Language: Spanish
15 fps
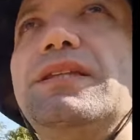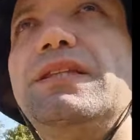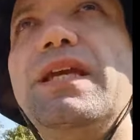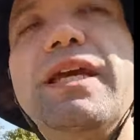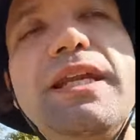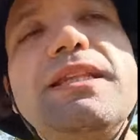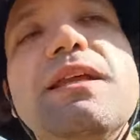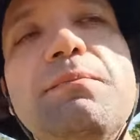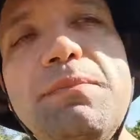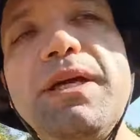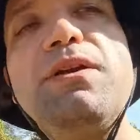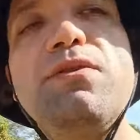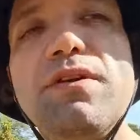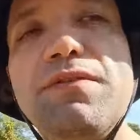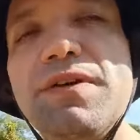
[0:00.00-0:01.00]
tiene
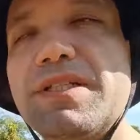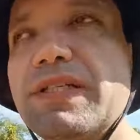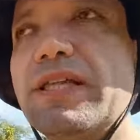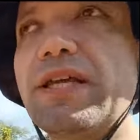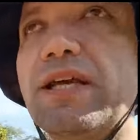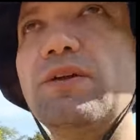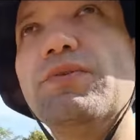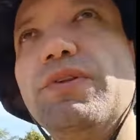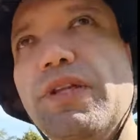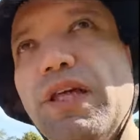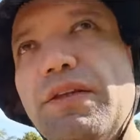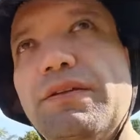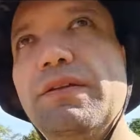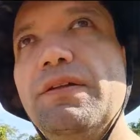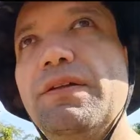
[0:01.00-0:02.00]
también una fecha de calucidad.